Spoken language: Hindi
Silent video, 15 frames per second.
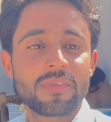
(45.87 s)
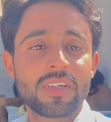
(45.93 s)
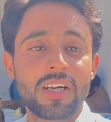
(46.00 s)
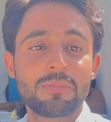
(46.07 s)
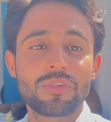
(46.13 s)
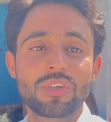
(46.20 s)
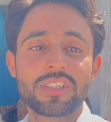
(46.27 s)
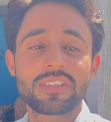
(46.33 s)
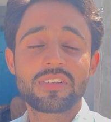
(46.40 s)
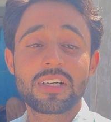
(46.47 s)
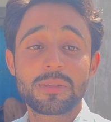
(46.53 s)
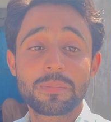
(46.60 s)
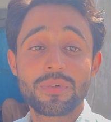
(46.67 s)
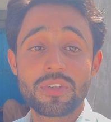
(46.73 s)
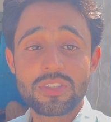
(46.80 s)
हम लोग इस
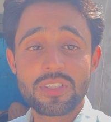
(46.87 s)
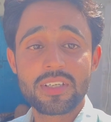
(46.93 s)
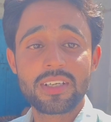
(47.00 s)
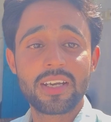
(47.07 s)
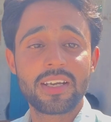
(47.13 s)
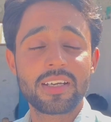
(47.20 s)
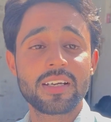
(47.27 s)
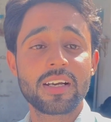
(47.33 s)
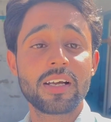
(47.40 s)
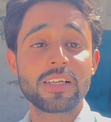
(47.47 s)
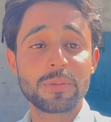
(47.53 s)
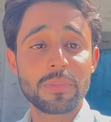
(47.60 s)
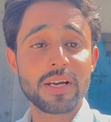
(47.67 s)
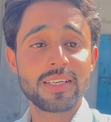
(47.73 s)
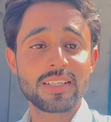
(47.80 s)
वक्त पहुँच गए हैं अली
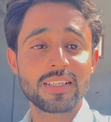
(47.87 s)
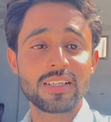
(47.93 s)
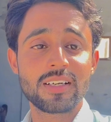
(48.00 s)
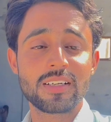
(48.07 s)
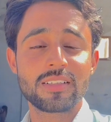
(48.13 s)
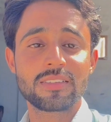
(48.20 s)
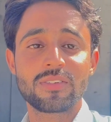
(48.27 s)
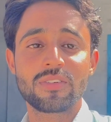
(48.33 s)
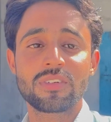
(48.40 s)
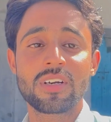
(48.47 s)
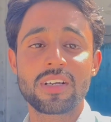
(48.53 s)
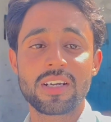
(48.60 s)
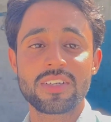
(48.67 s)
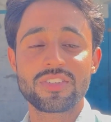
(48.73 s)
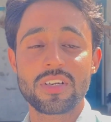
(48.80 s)
भाई के घर उनका
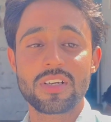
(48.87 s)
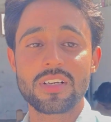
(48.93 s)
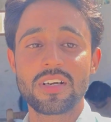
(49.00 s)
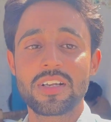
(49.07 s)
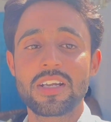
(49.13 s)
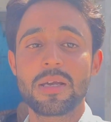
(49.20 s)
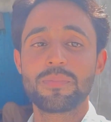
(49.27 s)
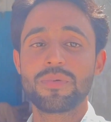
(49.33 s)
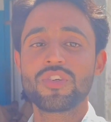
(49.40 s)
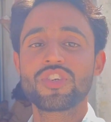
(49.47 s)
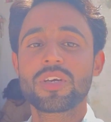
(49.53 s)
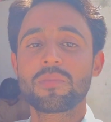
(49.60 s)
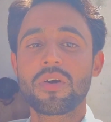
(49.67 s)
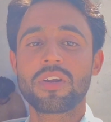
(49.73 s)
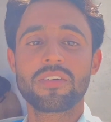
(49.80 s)
कनेक्शन लगाना है पीछे
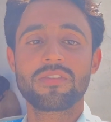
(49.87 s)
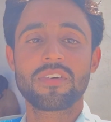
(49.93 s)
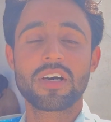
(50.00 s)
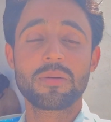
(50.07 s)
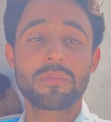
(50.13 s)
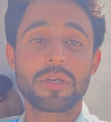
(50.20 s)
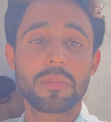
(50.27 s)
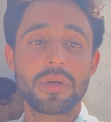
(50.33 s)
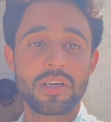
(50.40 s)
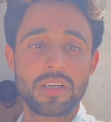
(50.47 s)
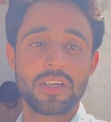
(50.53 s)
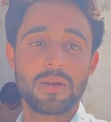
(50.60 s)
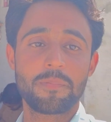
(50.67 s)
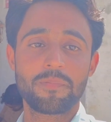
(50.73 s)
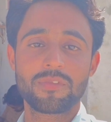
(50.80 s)
हमारे इरफान भाई
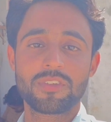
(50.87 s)
बैठे हैं